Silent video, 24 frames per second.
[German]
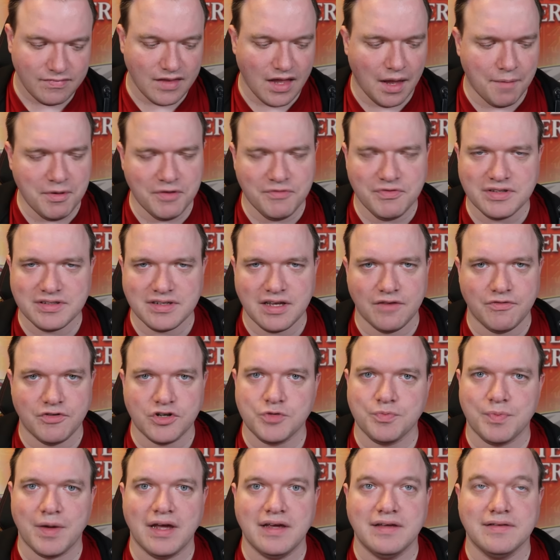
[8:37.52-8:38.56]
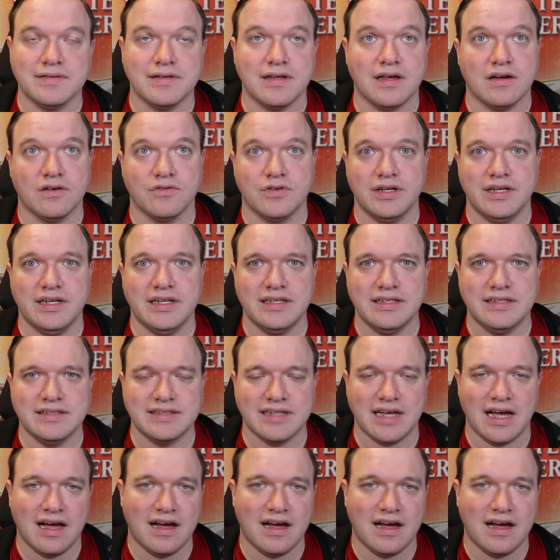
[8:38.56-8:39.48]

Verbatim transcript: Aber ich würde jetzt keine Versprechen sagen oder ähnliches.